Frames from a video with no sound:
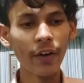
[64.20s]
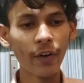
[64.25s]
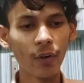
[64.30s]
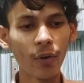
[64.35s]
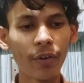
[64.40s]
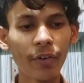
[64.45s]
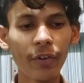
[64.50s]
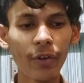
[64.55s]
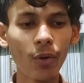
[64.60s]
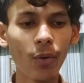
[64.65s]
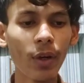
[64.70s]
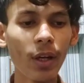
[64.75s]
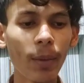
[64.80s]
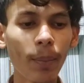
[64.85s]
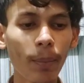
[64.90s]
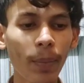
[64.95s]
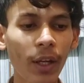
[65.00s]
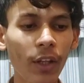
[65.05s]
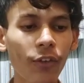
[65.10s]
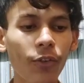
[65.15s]
एंड्रॉइड 12
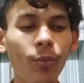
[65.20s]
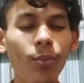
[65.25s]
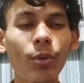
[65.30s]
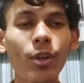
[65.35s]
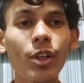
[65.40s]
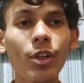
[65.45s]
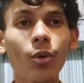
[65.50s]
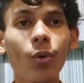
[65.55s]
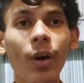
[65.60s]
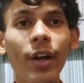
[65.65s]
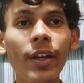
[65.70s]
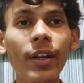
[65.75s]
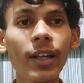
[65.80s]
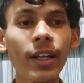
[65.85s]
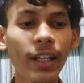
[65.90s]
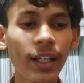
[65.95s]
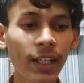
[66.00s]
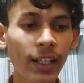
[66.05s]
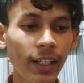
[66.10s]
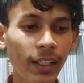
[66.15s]
प्लस मी वाई
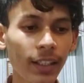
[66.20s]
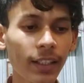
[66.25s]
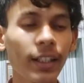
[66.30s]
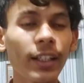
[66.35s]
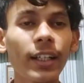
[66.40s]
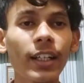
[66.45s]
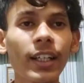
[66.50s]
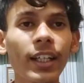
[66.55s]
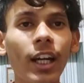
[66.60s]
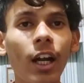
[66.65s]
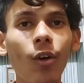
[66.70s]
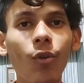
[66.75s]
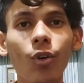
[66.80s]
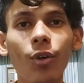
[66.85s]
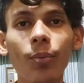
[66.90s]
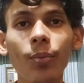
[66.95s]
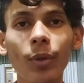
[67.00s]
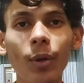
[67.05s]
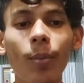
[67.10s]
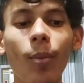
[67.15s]
थर्टीन
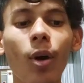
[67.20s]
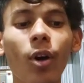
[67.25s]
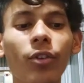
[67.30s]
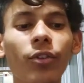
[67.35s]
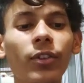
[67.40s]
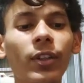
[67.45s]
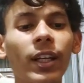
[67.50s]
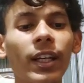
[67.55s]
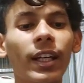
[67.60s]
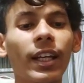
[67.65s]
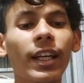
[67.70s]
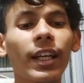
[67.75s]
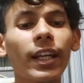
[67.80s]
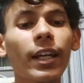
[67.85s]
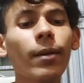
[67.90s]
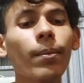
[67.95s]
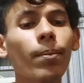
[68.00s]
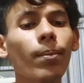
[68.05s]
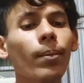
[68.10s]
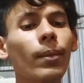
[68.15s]
आउट ऑफ द बॉक्स देखने के
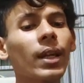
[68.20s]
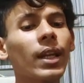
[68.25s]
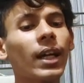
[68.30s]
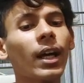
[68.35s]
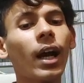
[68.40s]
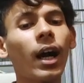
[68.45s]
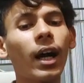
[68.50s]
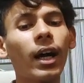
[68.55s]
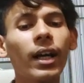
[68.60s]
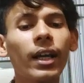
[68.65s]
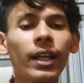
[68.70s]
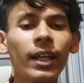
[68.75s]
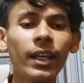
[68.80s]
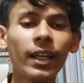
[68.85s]
लिए मिलेगा